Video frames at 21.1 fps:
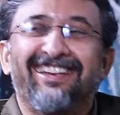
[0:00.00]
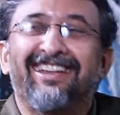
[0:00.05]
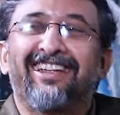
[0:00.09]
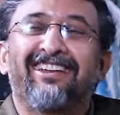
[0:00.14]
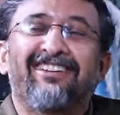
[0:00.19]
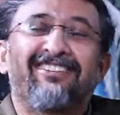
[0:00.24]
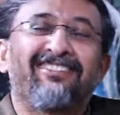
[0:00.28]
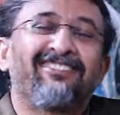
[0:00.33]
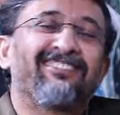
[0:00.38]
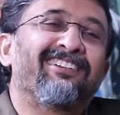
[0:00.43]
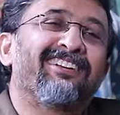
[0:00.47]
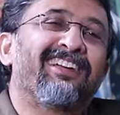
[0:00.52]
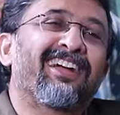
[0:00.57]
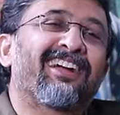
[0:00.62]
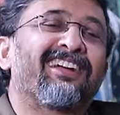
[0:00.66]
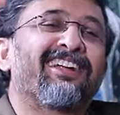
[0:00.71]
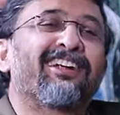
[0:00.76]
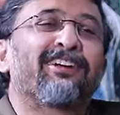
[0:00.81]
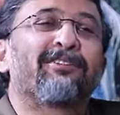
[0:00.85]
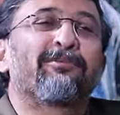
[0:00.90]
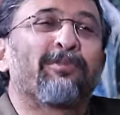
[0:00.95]
నేను
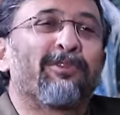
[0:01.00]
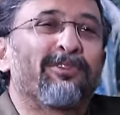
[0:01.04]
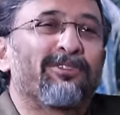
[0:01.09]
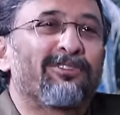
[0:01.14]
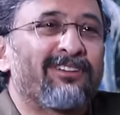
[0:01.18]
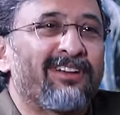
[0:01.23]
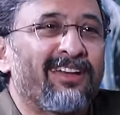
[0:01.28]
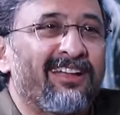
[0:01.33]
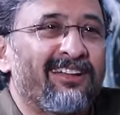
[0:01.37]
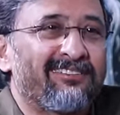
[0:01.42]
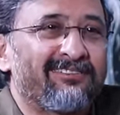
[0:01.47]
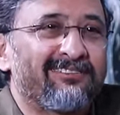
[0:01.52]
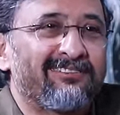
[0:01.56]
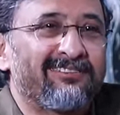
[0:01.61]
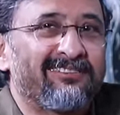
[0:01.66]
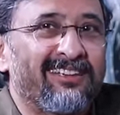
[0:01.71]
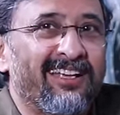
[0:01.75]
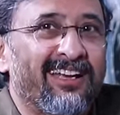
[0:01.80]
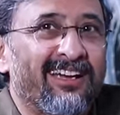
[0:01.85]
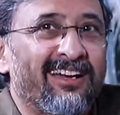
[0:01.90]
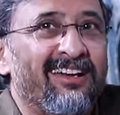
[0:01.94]
ఎక్కడెక్కడ
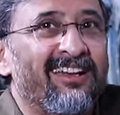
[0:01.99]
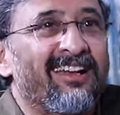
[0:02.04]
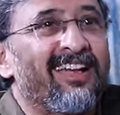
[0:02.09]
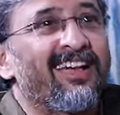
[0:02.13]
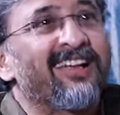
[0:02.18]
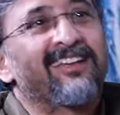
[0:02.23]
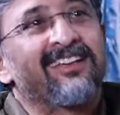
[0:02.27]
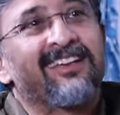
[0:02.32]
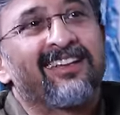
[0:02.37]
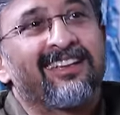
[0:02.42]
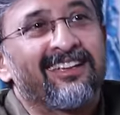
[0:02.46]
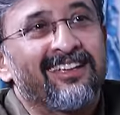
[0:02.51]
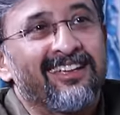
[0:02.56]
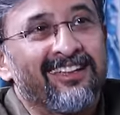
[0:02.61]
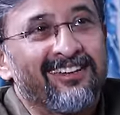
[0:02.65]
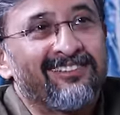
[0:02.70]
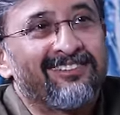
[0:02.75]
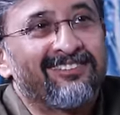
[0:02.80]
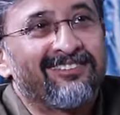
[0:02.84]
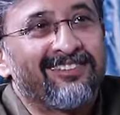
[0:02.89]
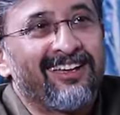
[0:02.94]
పడుకున్నాను ఎక్కడ లారీలు
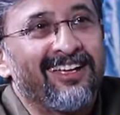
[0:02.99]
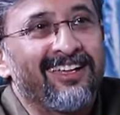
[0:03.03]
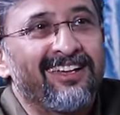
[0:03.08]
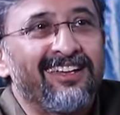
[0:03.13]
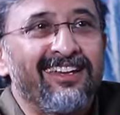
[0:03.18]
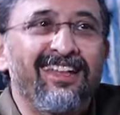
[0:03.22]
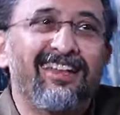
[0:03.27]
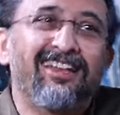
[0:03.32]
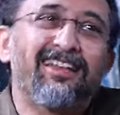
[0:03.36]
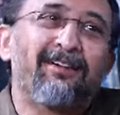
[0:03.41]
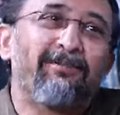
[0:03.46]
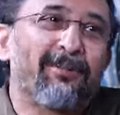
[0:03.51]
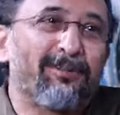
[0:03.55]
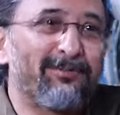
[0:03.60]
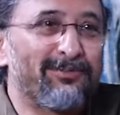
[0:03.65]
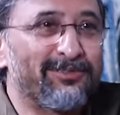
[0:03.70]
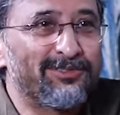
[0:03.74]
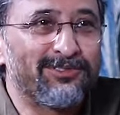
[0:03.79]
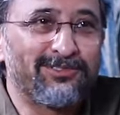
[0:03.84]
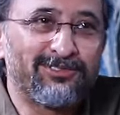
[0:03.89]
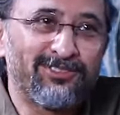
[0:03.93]
ఎక్కేయటం అవన్నీ వెళ్ళి
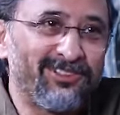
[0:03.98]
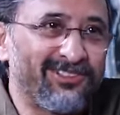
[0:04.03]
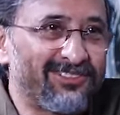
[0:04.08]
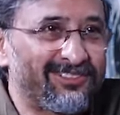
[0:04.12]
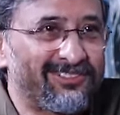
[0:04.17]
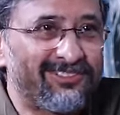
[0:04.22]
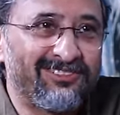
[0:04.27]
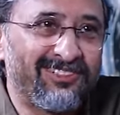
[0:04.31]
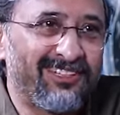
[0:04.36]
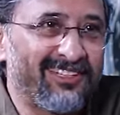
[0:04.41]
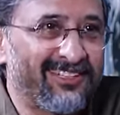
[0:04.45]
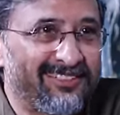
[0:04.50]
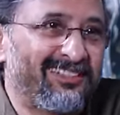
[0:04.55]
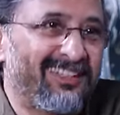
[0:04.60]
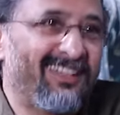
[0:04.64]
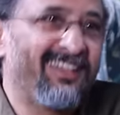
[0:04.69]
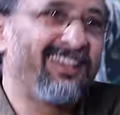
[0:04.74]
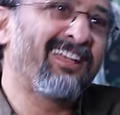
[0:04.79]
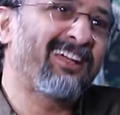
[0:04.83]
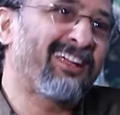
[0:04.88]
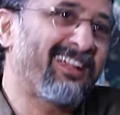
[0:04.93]
అప్పుడప్పుడు చూసుకుని వస్తుంటా
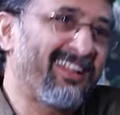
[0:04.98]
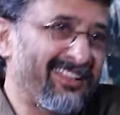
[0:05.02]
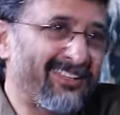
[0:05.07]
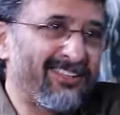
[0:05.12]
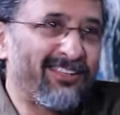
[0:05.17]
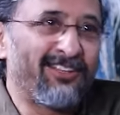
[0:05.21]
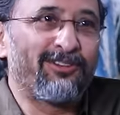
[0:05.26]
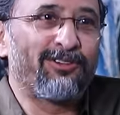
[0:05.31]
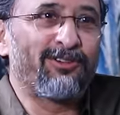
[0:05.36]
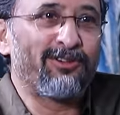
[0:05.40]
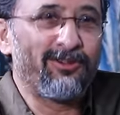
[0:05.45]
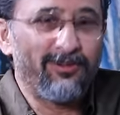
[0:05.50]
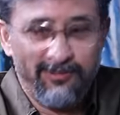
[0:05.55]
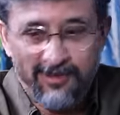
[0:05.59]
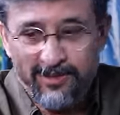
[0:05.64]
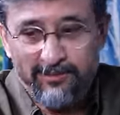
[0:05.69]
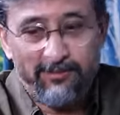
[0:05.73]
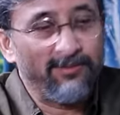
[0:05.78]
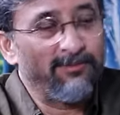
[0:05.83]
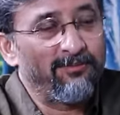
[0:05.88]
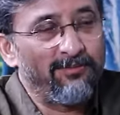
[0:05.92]
వెళ్ళి ఎక్కడైతే
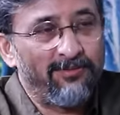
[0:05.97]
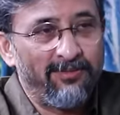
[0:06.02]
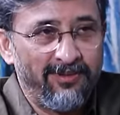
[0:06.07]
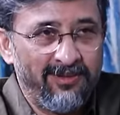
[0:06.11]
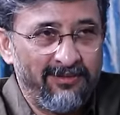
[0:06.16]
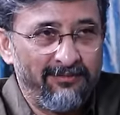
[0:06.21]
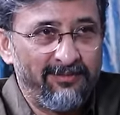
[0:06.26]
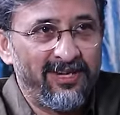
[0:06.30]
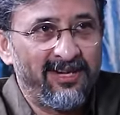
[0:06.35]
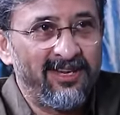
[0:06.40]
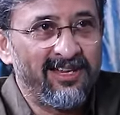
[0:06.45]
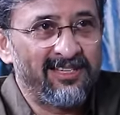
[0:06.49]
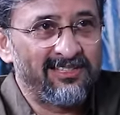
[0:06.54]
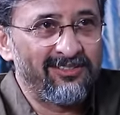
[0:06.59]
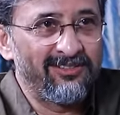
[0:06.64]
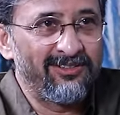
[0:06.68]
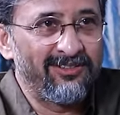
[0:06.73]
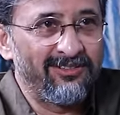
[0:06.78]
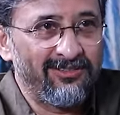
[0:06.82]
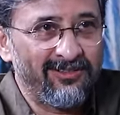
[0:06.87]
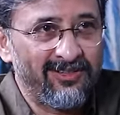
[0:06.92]
రోడ్ల మీద
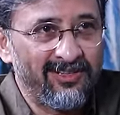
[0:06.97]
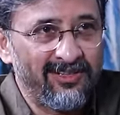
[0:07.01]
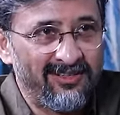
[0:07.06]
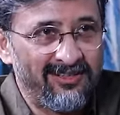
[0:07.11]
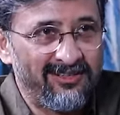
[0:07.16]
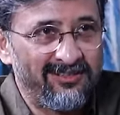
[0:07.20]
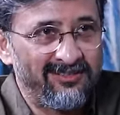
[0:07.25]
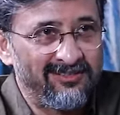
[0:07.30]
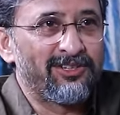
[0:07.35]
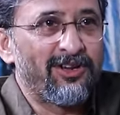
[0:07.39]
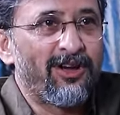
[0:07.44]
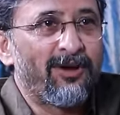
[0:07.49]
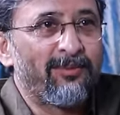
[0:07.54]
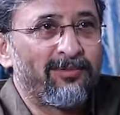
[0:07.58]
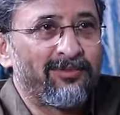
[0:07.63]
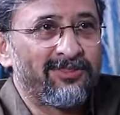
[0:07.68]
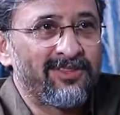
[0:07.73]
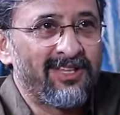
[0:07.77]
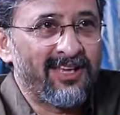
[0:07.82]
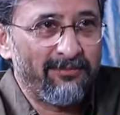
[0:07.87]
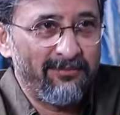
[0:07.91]
మెడ్రాస్లో ఒక
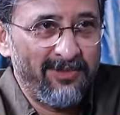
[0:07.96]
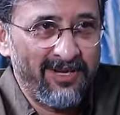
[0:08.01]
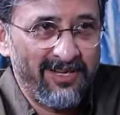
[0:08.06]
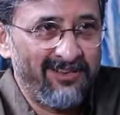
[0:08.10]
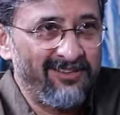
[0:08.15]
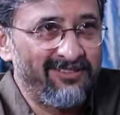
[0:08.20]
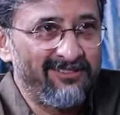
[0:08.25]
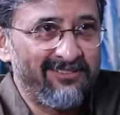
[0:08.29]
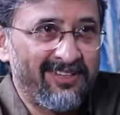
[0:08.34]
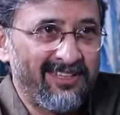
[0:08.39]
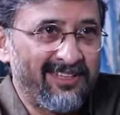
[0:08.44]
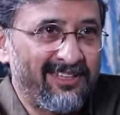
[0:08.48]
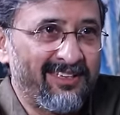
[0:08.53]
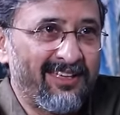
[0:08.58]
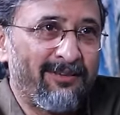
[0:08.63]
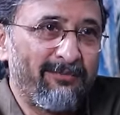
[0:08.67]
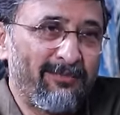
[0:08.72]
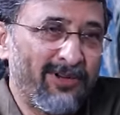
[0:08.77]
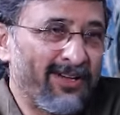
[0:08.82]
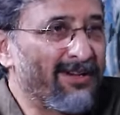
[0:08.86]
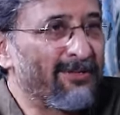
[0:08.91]
షాప్ ఉంది ఆ మెట్లు
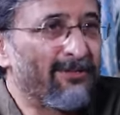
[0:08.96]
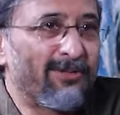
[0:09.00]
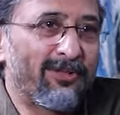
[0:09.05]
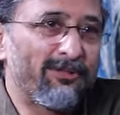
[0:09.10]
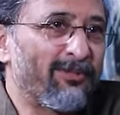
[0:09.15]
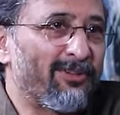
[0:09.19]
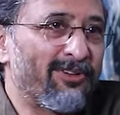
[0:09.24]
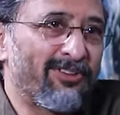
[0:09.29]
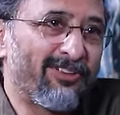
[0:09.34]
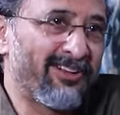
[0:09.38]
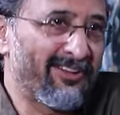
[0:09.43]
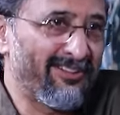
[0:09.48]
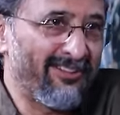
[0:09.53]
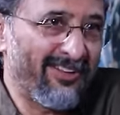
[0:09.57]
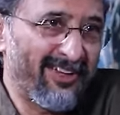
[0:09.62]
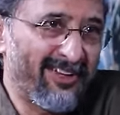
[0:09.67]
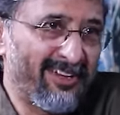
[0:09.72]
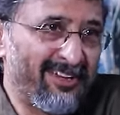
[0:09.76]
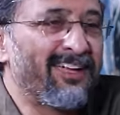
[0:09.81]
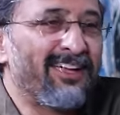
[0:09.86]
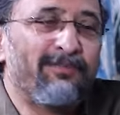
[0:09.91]
ఉంటాయి ఆ మెట్ల మీద
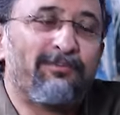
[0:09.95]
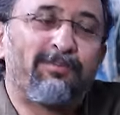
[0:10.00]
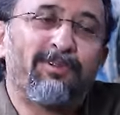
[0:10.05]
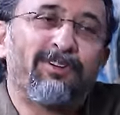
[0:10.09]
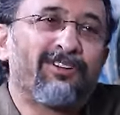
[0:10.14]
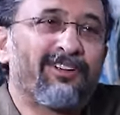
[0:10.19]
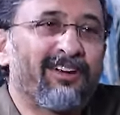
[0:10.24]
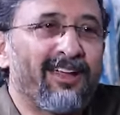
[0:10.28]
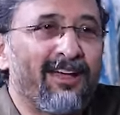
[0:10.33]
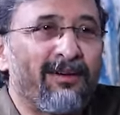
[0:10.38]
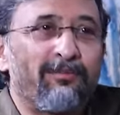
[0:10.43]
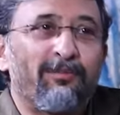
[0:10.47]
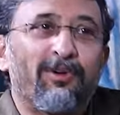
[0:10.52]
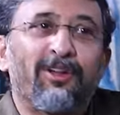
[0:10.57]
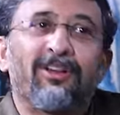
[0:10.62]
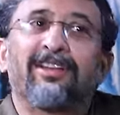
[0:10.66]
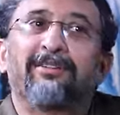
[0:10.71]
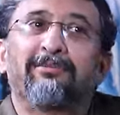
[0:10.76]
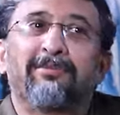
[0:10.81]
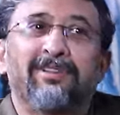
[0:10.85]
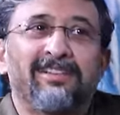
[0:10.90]
పడుకునేవాడిని ఇప్పుడు కూడా
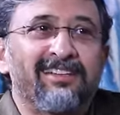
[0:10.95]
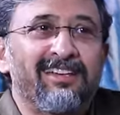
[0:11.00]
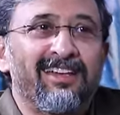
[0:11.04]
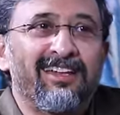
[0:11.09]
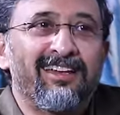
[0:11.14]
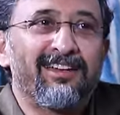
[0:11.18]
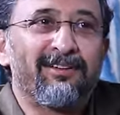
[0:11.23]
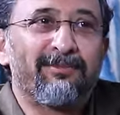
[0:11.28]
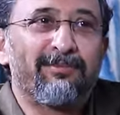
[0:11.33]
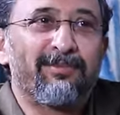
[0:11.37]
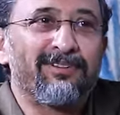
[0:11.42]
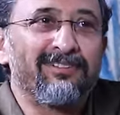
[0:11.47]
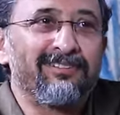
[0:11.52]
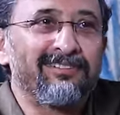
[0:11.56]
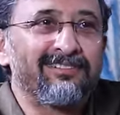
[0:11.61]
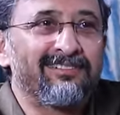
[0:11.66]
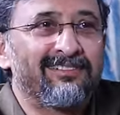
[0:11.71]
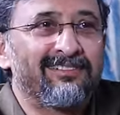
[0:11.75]
మొన్న ఈ మధ్యన వెళ్ళినప్పుడు